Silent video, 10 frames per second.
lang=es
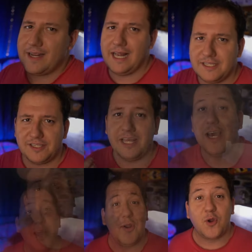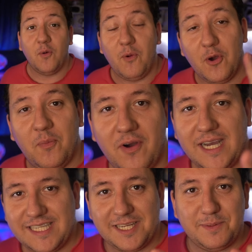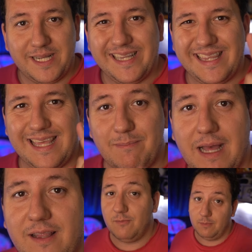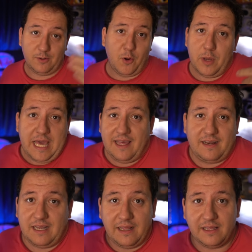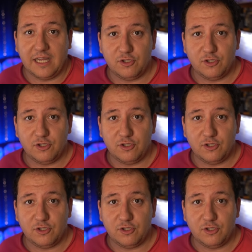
Cluster. Como lo pongas, Asbel, te lo voy a editar